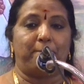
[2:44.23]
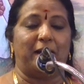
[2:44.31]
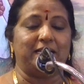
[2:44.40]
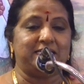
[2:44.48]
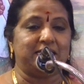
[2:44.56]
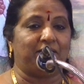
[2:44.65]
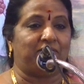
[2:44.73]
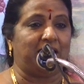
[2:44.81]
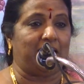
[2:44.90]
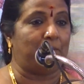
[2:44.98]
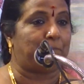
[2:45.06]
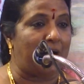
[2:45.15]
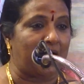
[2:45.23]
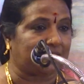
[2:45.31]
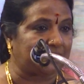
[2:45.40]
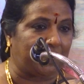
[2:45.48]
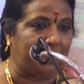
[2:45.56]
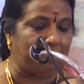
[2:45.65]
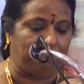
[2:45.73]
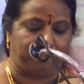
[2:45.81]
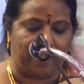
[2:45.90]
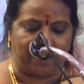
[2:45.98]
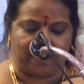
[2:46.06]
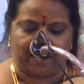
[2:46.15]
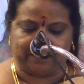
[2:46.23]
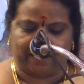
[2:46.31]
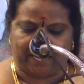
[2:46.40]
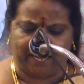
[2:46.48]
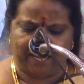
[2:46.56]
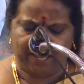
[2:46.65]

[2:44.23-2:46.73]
பஞ்சவரில் பார்த்தனையும் பாராதே